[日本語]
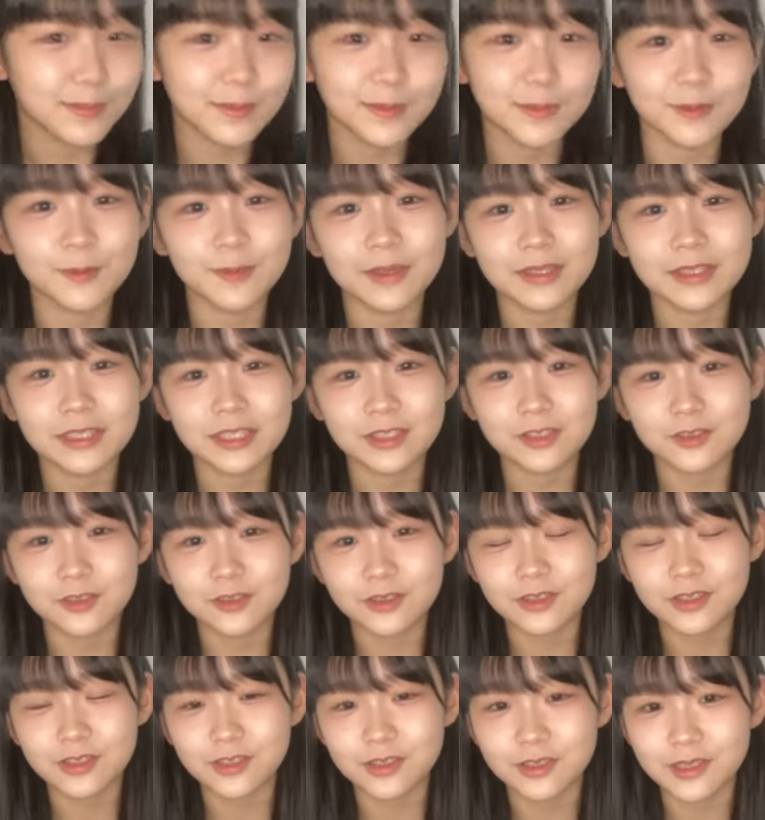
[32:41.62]
ビームめっちゃ
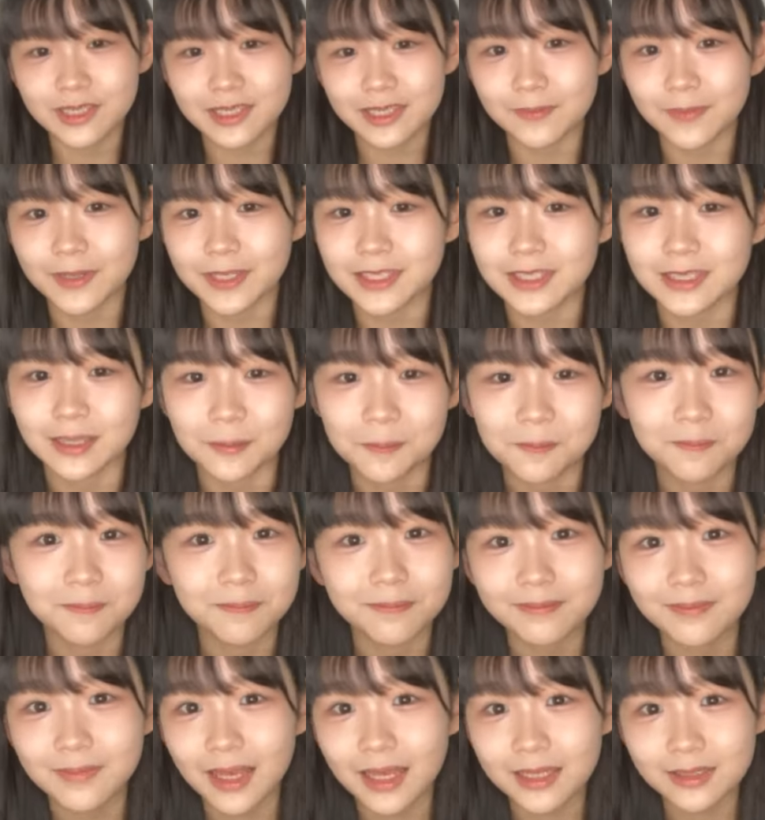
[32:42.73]
熟睡してました
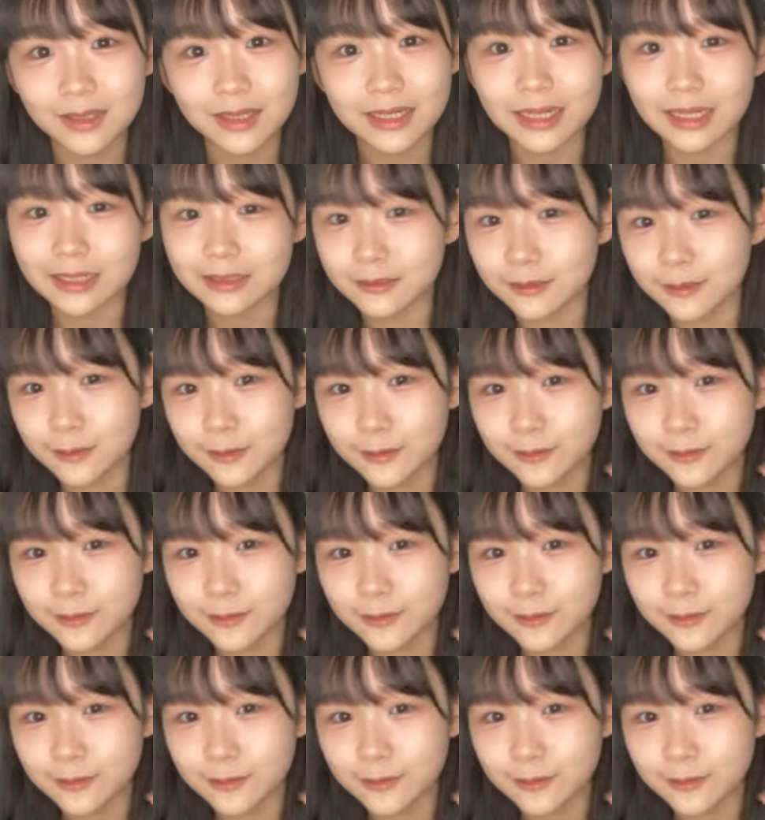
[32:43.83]
ハートありが